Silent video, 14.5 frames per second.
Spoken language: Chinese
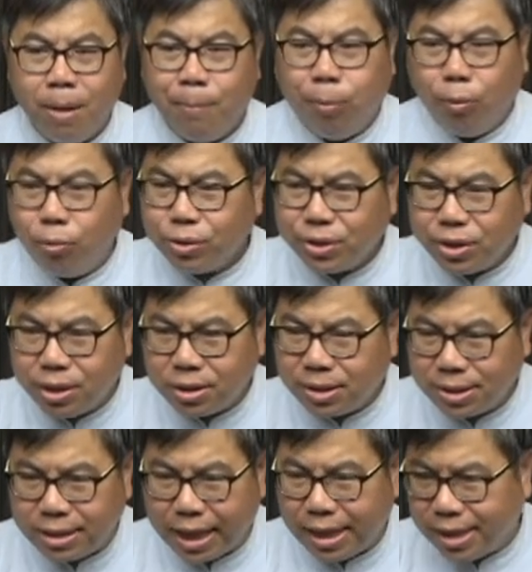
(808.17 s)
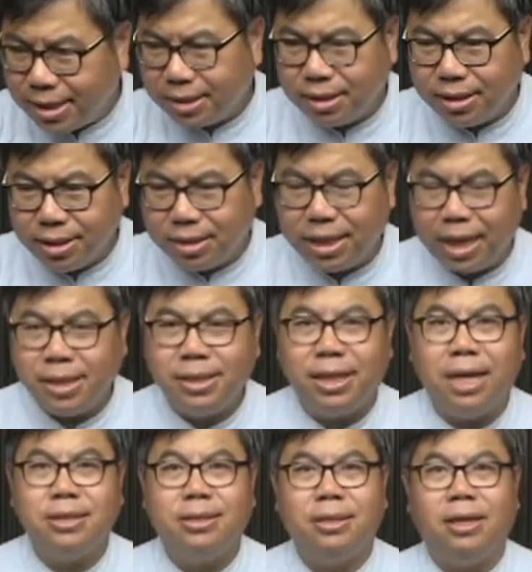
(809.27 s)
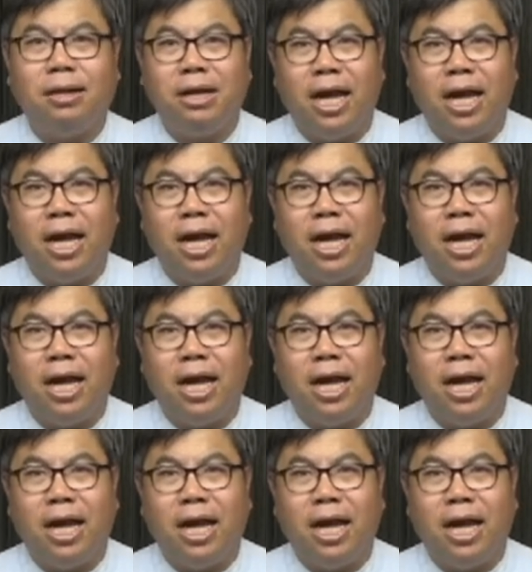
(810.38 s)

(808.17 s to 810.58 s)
不是谁自称先知的